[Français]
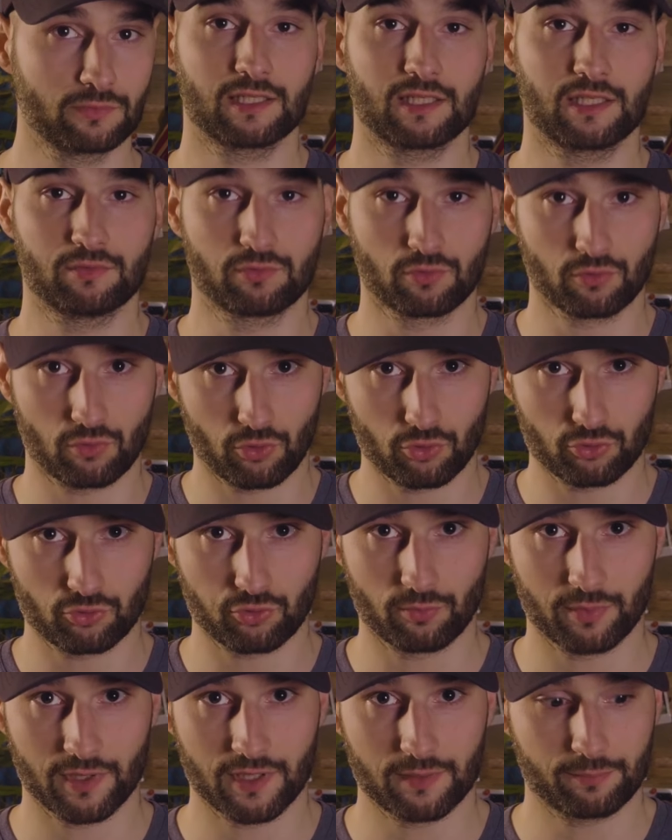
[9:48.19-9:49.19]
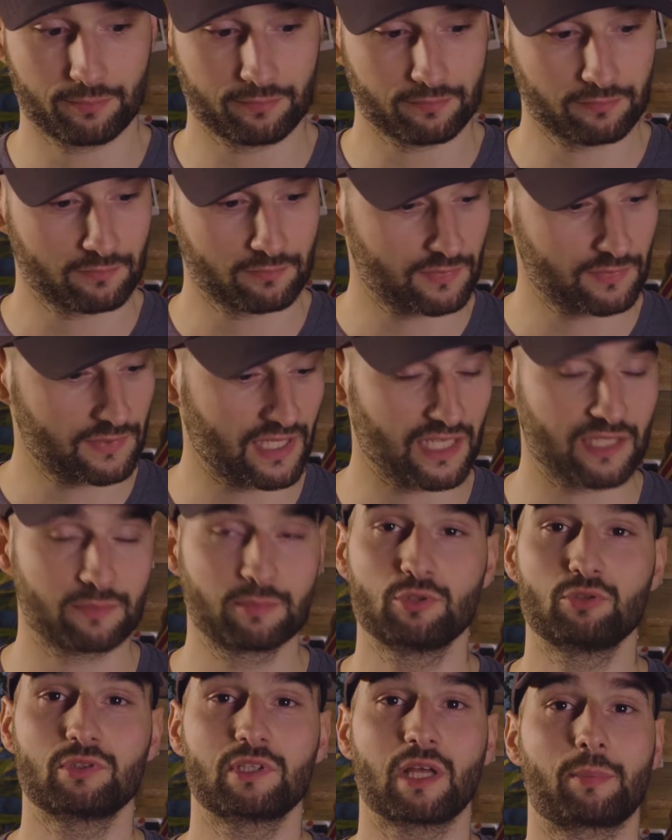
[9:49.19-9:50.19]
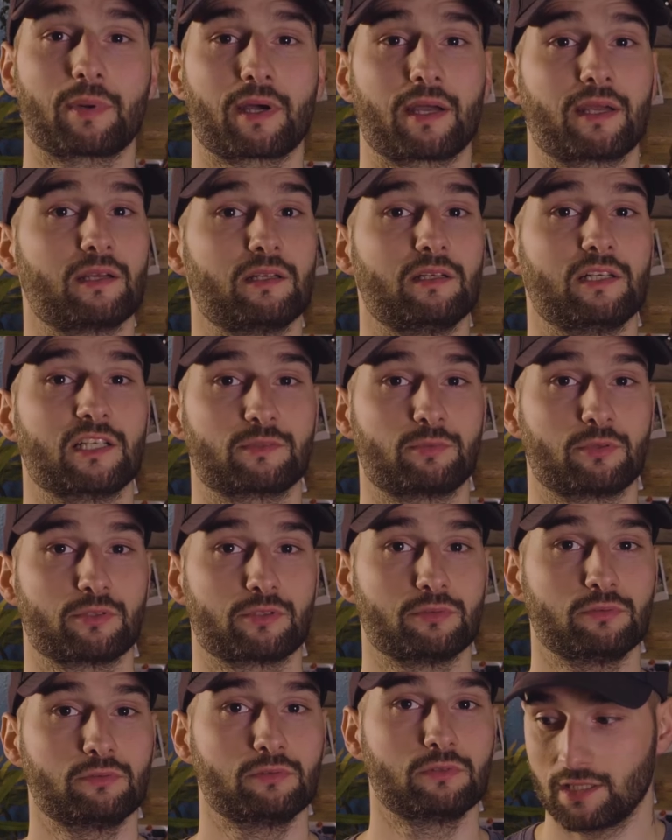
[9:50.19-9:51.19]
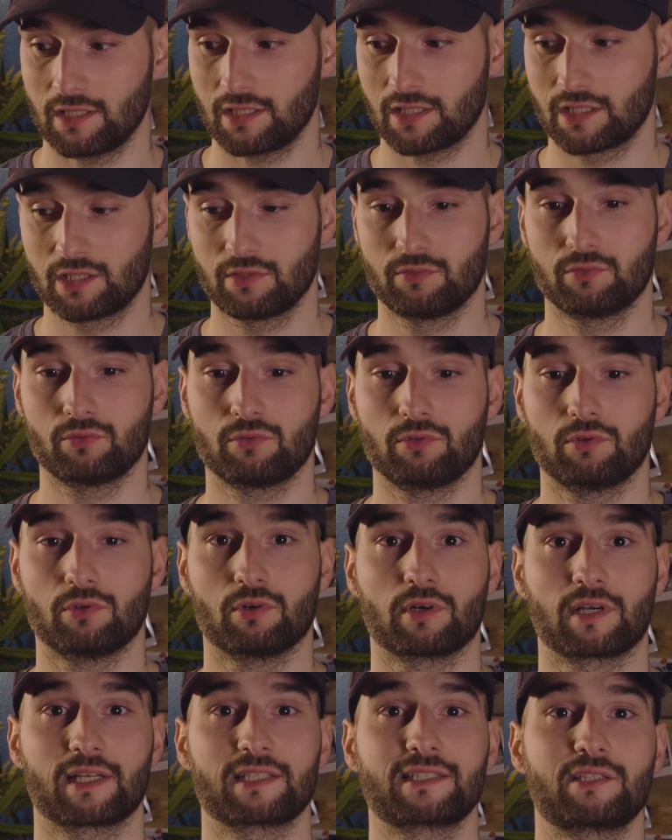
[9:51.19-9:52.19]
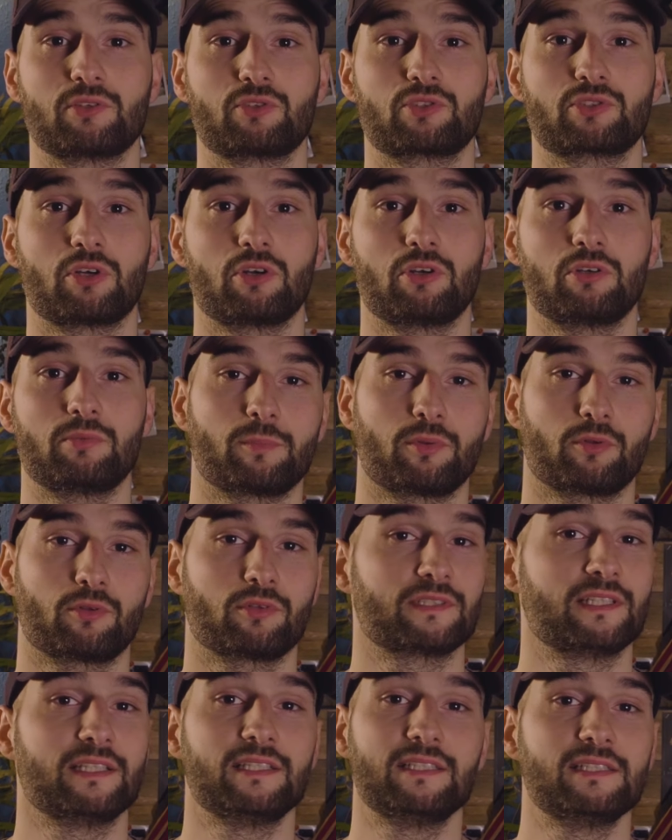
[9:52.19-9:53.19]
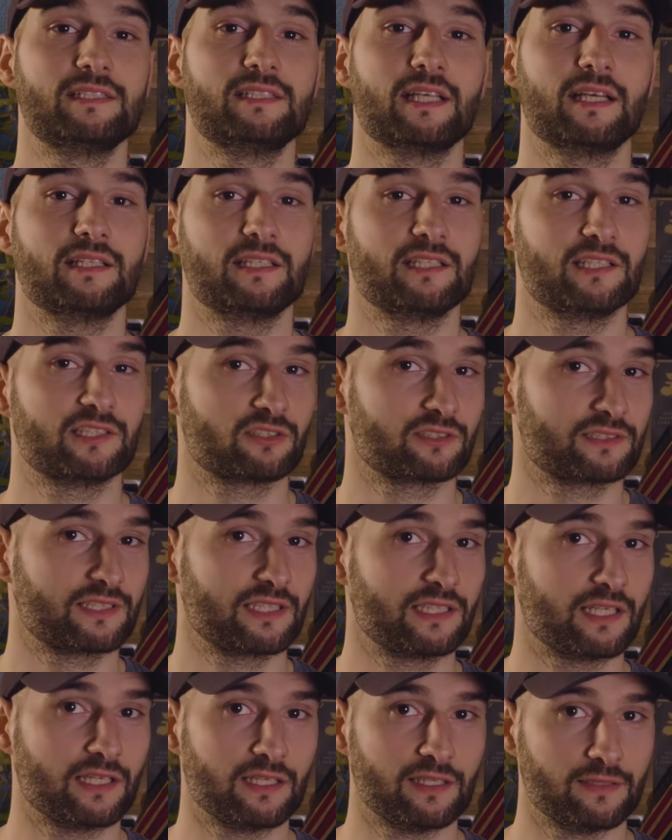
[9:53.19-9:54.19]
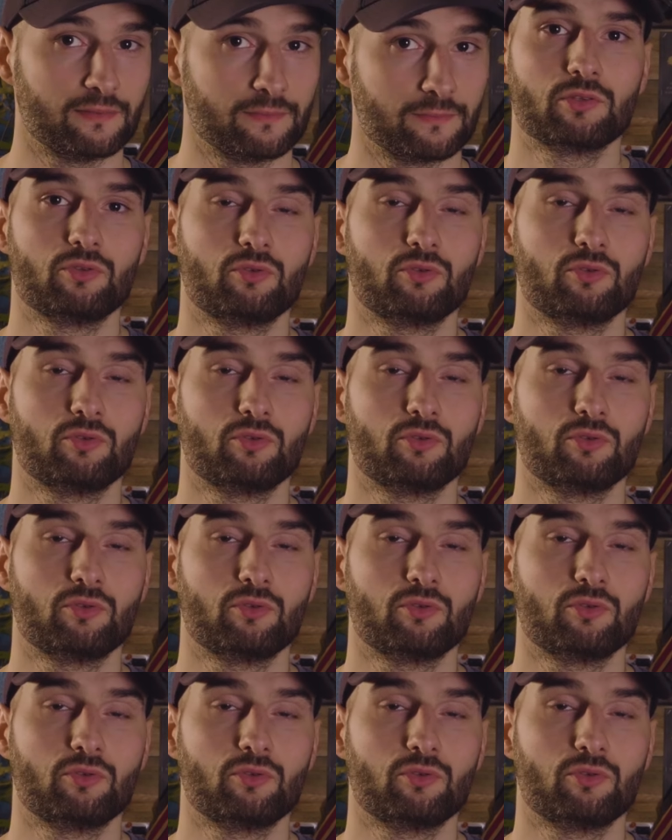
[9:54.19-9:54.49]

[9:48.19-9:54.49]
qui vont retomber 15 minutes après l'explosion et qui vont euh, rester au sol pendant des dizaines et des centaines d'années.